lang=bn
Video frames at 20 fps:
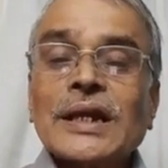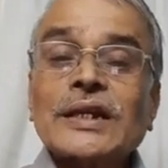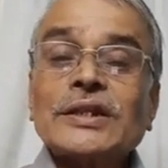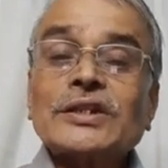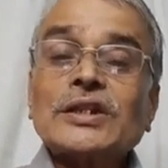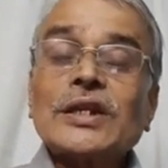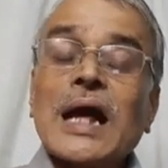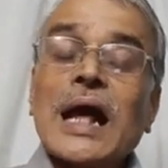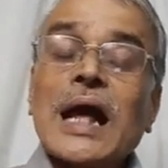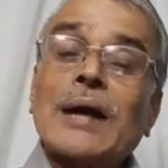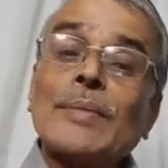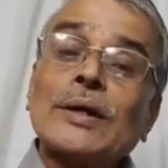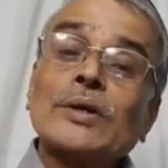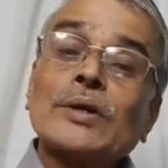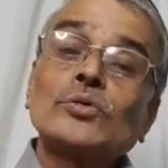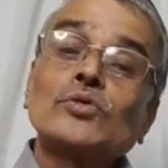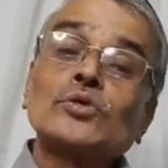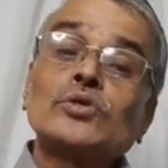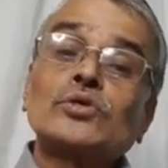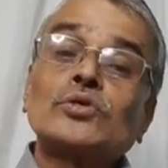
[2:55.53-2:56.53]
তাহলে
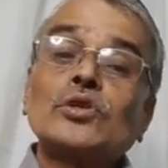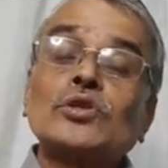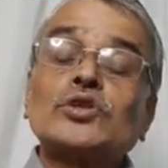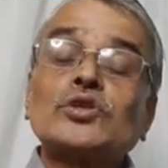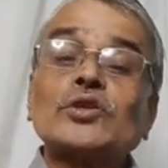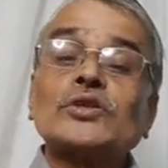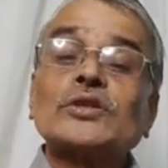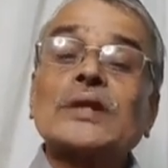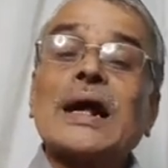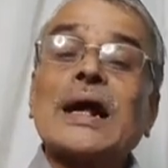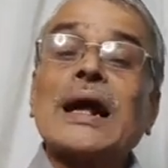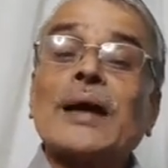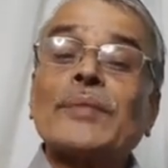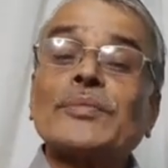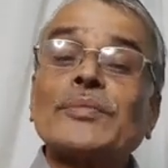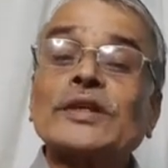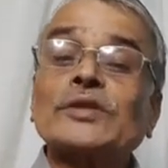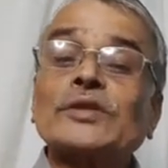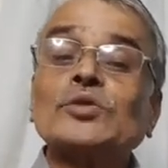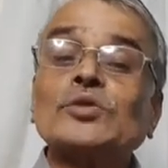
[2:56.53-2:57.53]
আমার উদ্দেশ্যটা
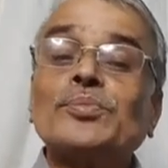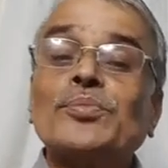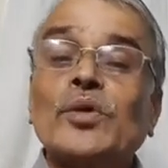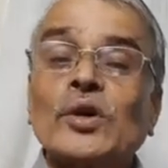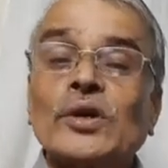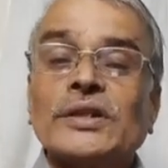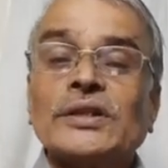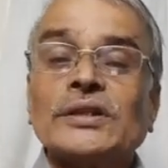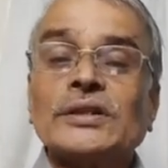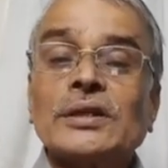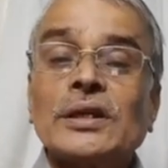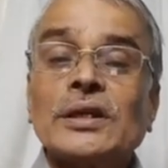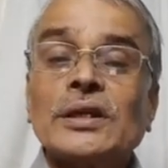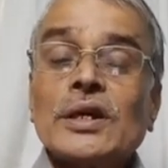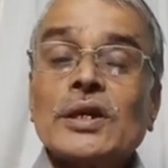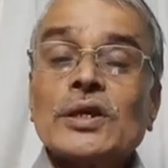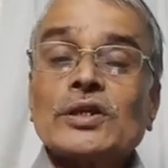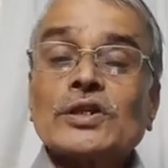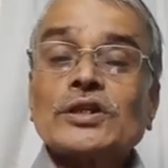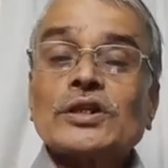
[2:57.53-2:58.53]
আমি একটু বলি
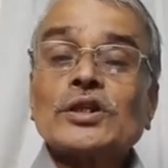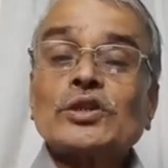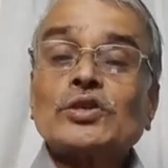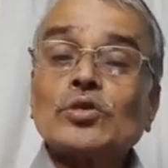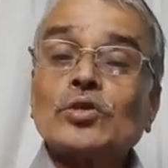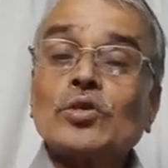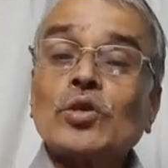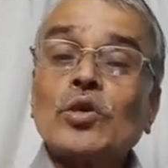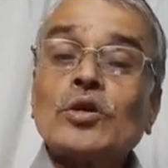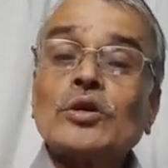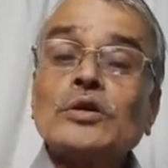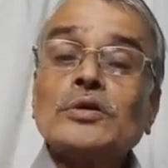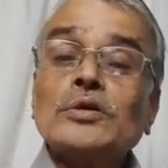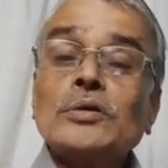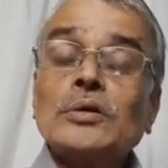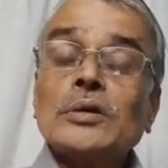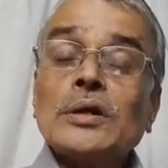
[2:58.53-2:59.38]
শিশুরোগ